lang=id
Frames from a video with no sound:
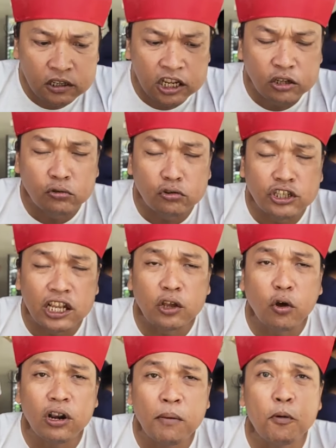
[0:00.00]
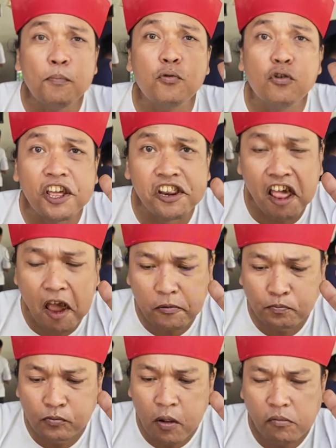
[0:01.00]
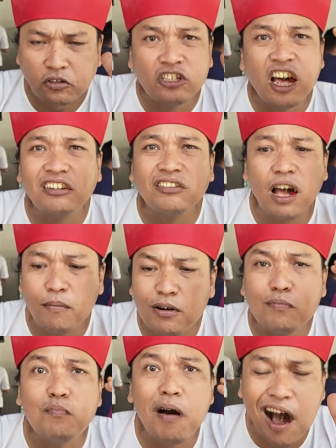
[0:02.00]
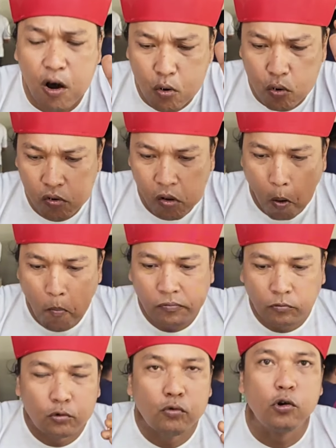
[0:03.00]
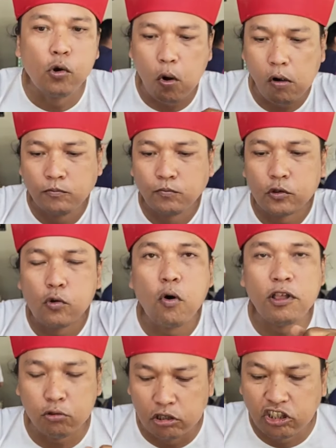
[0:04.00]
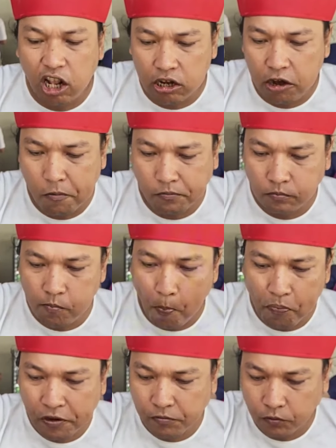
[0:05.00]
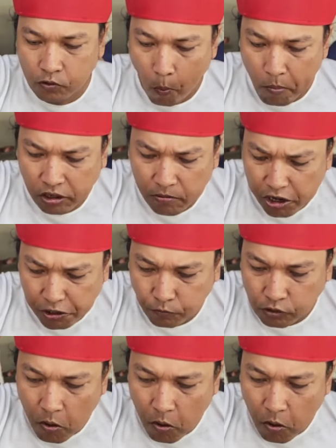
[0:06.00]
ini untuk jengkolnya pun pulen ya dan nggak berbau waduh kuahnya kental kan hmm. untuk kali